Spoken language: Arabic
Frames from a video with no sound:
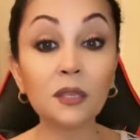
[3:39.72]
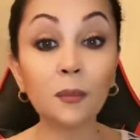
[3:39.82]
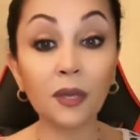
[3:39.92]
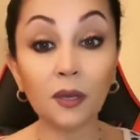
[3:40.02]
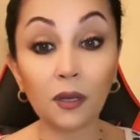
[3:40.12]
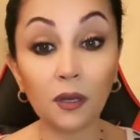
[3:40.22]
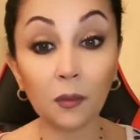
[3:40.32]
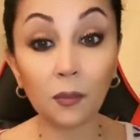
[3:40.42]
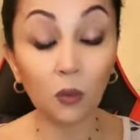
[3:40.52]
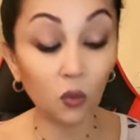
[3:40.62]
انتبه
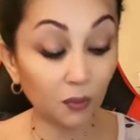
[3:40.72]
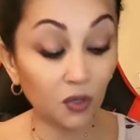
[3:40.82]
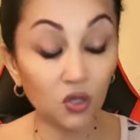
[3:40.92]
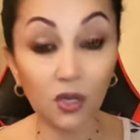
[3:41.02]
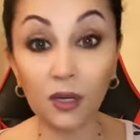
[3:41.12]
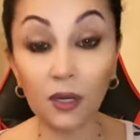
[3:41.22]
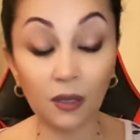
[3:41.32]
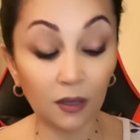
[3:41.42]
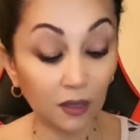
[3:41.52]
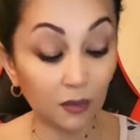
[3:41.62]
مولود برج
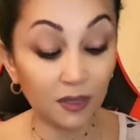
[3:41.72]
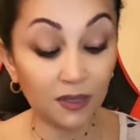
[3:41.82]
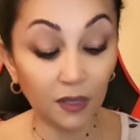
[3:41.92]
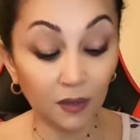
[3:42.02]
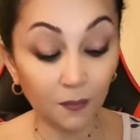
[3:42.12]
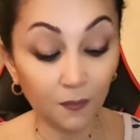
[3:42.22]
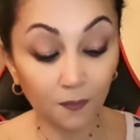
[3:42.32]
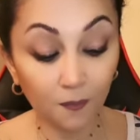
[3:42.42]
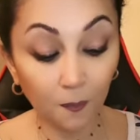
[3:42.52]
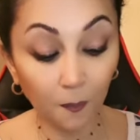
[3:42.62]
آه، الميزان
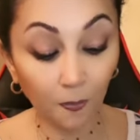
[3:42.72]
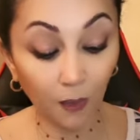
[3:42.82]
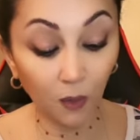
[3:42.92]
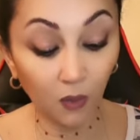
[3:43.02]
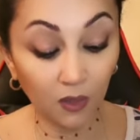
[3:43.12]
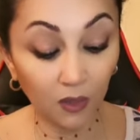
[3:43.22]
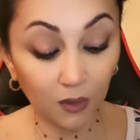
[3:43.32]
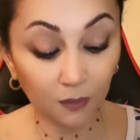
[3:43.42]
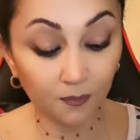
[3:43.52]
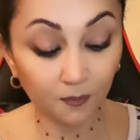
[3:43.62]

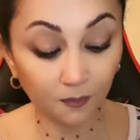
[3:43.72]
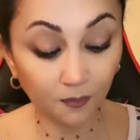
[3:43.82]
اوكي